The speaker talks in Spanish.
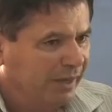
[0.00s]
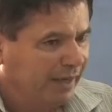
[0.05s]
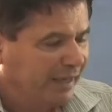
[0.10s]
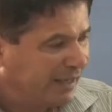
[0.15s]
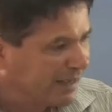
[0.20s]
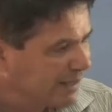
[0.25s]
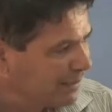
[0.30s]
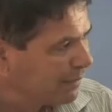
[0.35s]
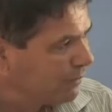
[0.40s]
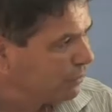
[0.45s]
que
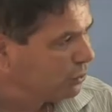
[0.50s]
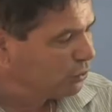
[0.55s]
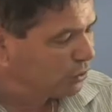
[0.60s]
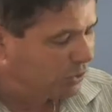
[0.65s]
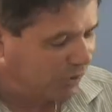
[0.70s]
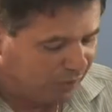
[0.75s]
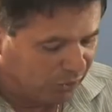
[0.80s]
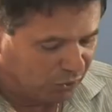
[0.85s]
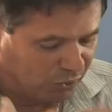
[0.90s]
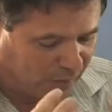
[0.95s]
estaban
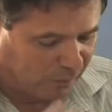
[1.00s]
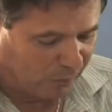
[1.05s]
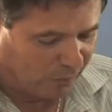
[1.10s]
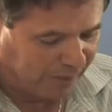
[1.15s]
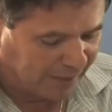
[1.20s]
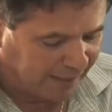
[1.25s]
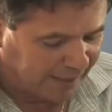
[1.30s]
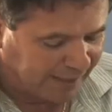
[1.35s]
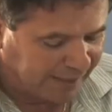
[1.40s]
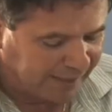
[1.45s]
funcionando, que
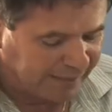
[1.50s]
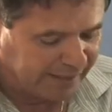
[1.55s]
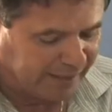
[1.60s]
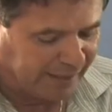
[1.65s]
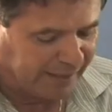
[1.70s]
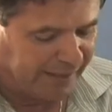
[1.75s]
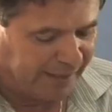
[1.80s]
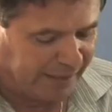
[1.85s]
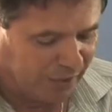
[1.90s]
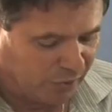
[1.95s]
movían la
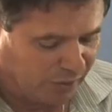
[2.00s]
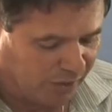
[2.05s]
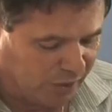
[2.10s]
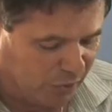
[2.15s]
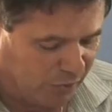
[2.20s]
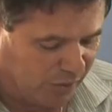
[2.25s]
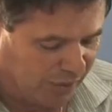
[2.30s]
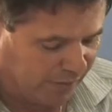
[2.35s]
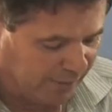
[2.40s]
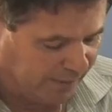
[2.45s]
gente y que nos
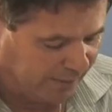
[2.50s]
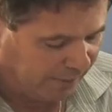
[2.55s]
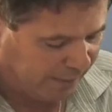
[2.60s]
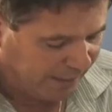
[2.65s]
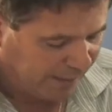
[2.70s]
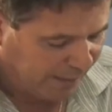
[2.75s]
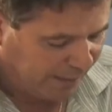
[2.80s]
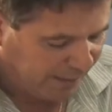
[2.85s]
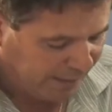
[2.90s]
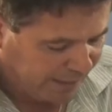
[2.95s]
ayudaban.
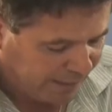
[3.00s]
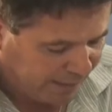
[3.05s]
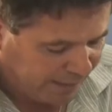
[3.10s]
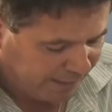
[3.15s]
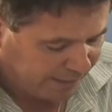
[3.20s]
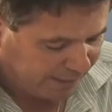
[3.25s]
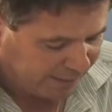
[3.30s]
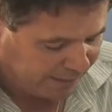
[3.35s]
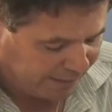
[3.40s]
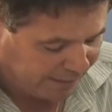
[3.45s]

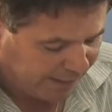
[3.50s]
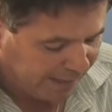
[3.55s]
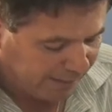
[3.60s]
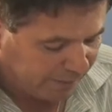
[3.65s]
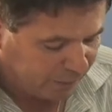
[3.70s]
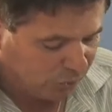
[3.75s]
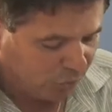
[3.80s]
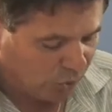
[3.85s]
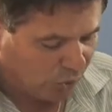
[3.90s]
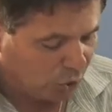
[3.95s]

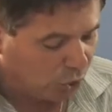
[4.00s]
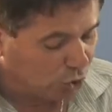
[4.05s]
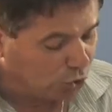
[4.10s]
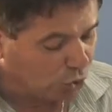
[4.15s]
Teníamos los